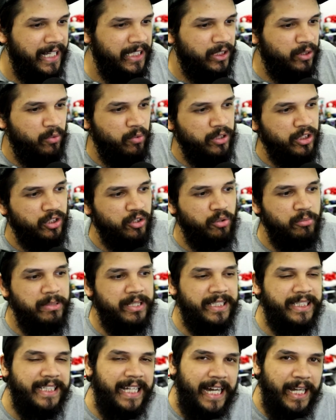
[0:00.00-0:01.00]
as coisas
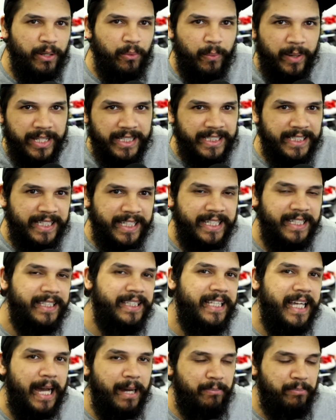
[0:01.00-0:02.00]
começaram a
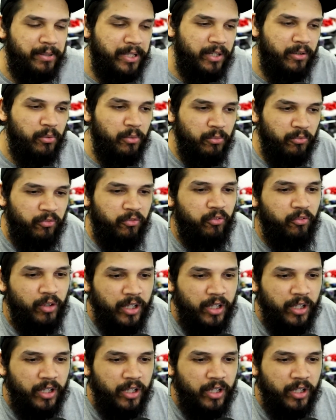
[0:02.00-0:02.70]
esquentar, porque como,